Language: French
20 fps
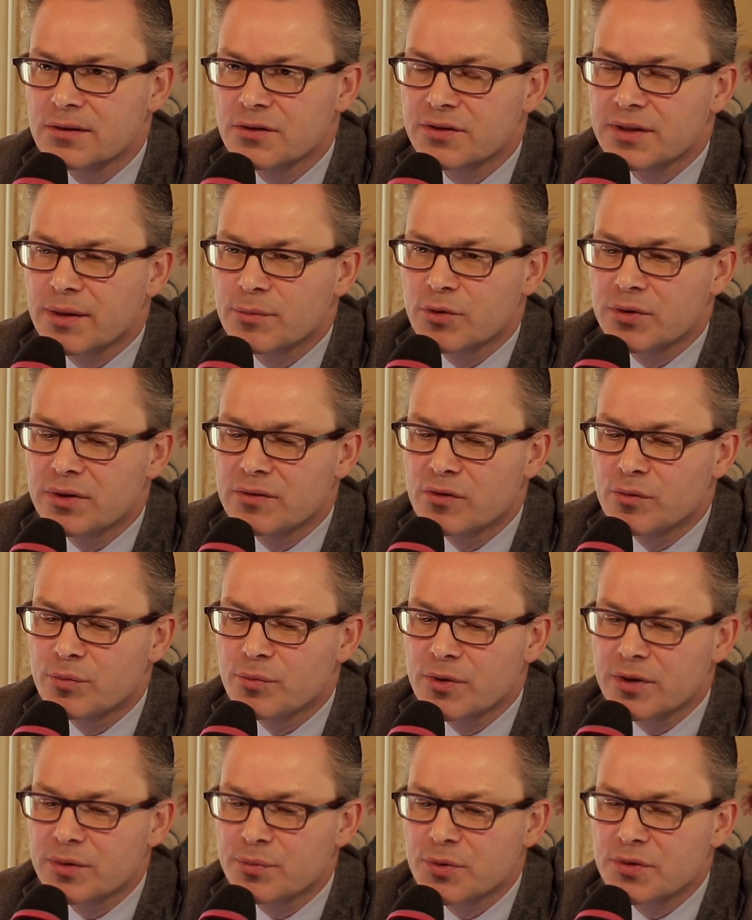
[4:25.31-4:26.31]
en termes de
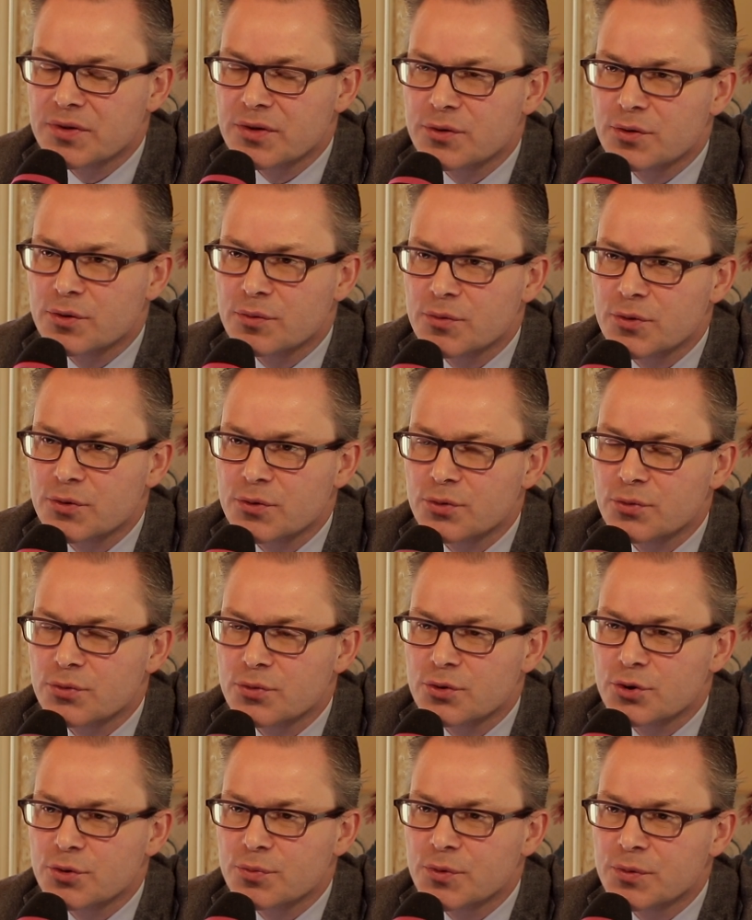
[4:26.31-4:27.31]
développement et de positionnement sur du
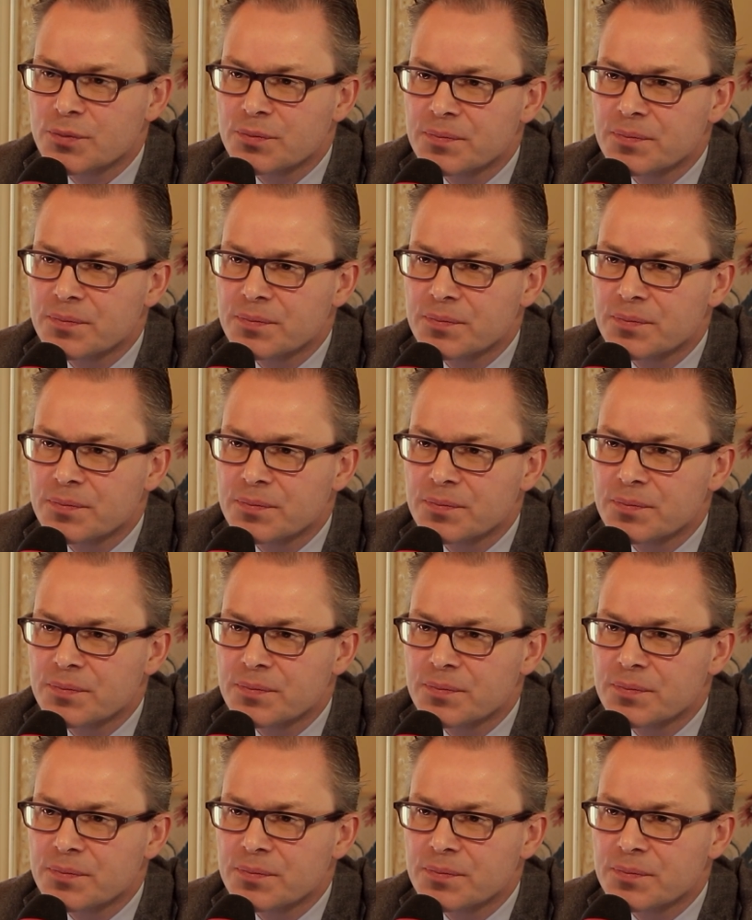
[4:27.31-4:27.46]
logement.